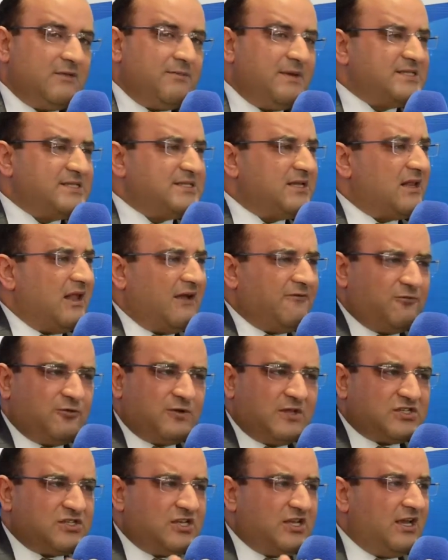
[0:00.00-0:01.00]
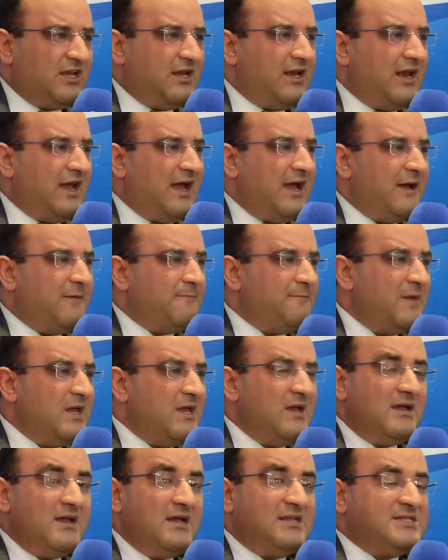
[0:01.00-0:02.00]
تمست العفو التشريع العام
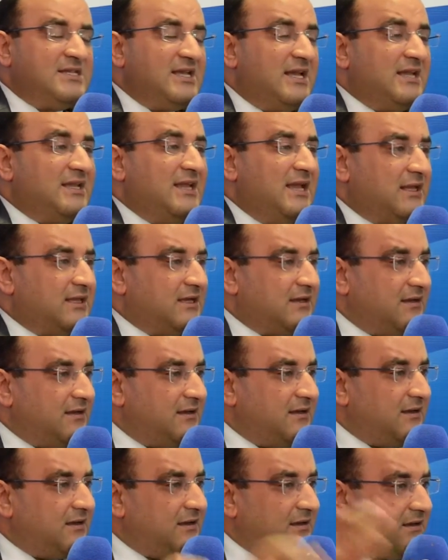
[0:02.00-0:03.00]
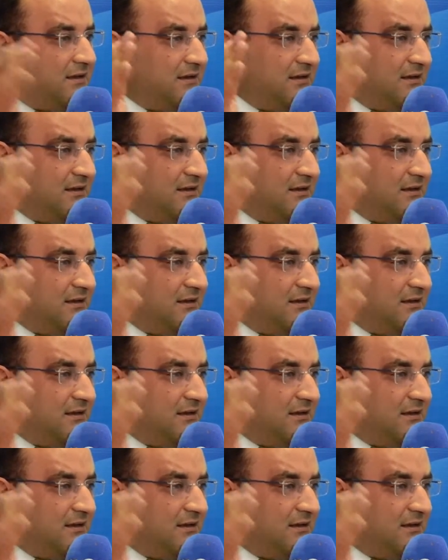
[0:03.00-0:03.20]
الزيادات آه،